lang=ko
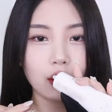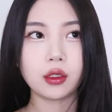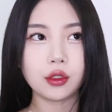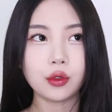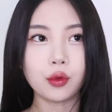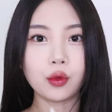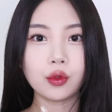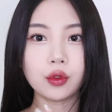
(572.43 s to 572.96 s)

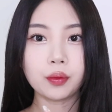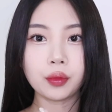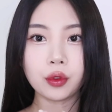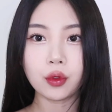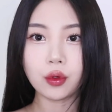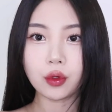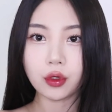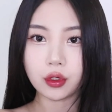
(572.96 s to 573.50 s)
그래서 이거는
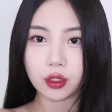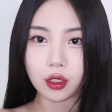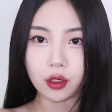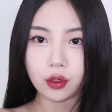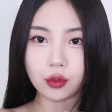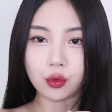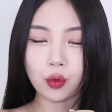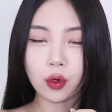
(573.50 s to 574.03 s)
플로럴
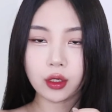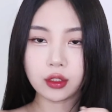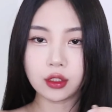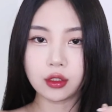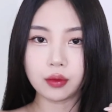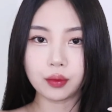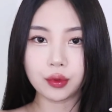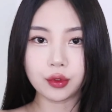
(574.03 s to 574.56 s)
계열
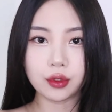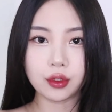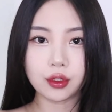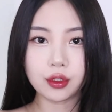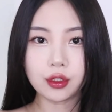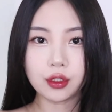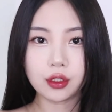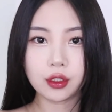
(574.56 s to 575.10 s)
좋아하시는
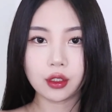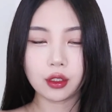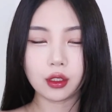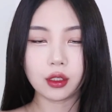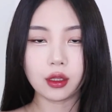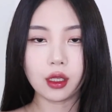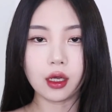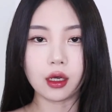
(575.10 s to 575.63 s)

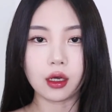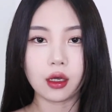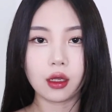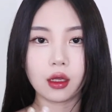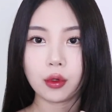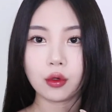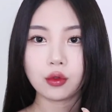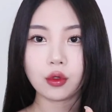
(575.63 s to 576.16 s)
분들이나
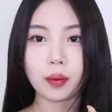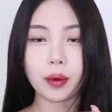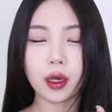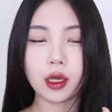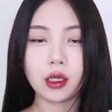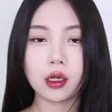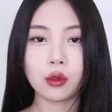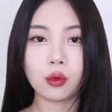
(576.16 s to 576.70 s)
평소에
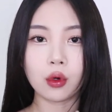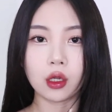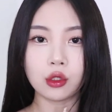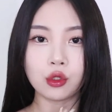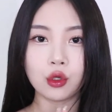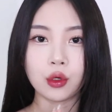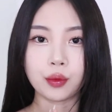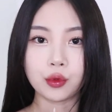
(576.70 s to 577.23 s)
바이레도
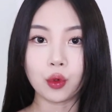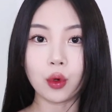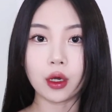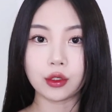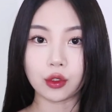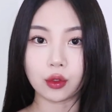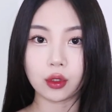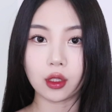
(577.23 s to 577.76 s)
라튤립
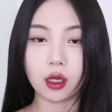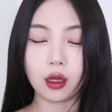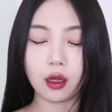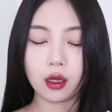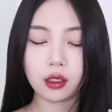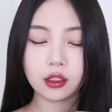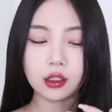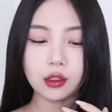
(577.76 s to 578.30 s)
좋아하셨다
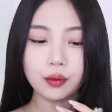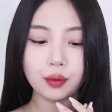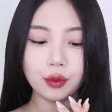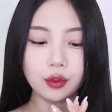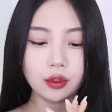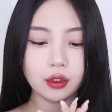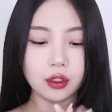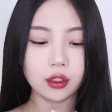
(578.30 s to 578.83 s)
하시는
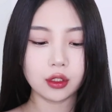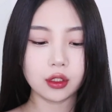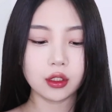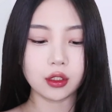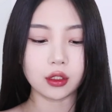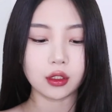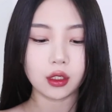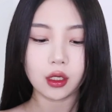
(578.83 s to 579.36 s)

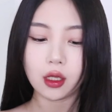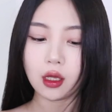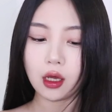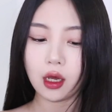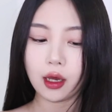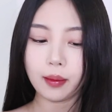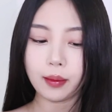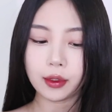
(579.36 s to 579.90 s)
분들은
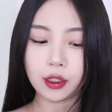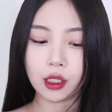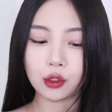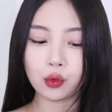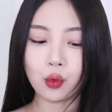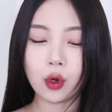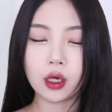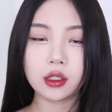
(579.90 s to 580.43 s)
아마 다
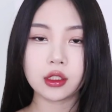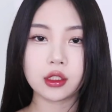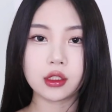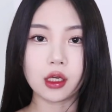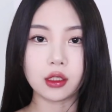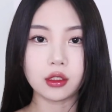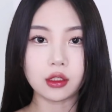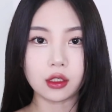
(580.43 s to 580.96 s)

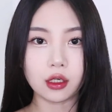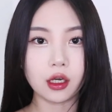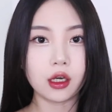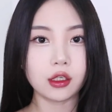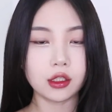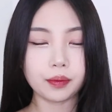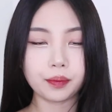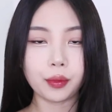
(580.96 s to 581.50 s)
좋아하시지
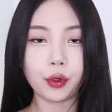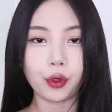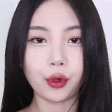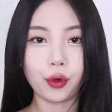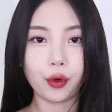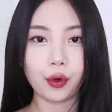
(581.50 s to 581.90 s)
않을까 싶어요.